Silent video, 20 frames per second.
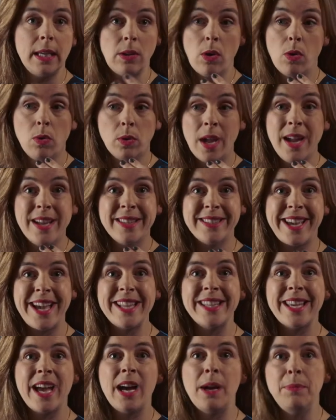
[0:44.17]
Et donc,
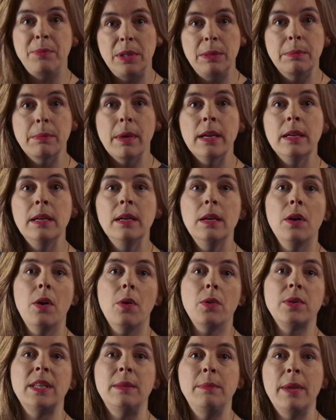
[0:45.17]
très, très rapidement,
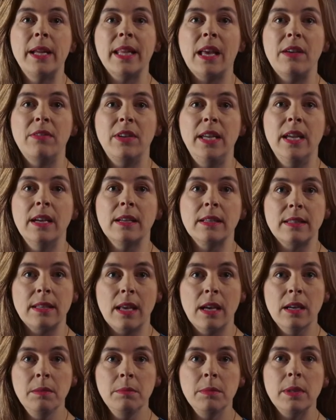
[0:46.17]
on s'est mis à travailler
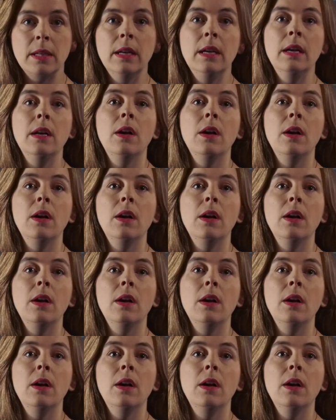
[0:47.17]
ensemble.